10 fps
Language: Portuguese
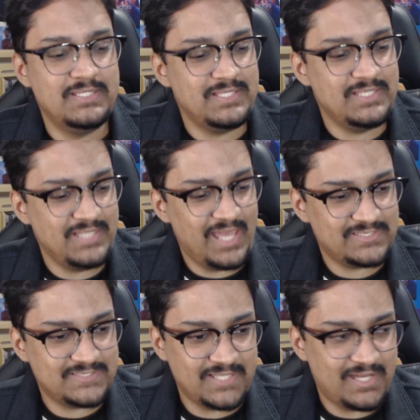E
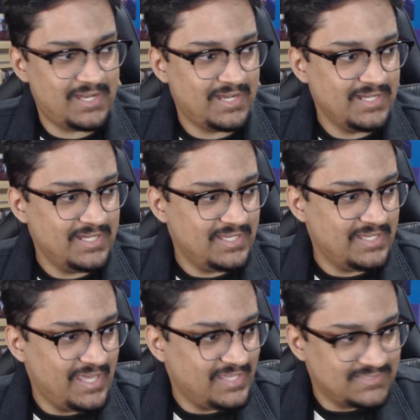essa
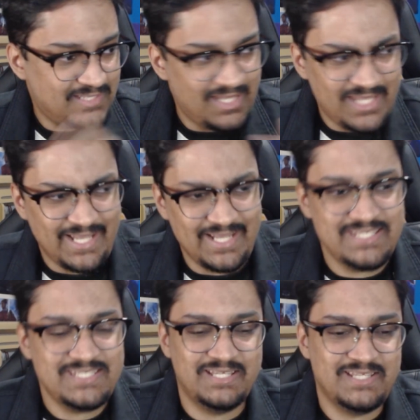essa alegria,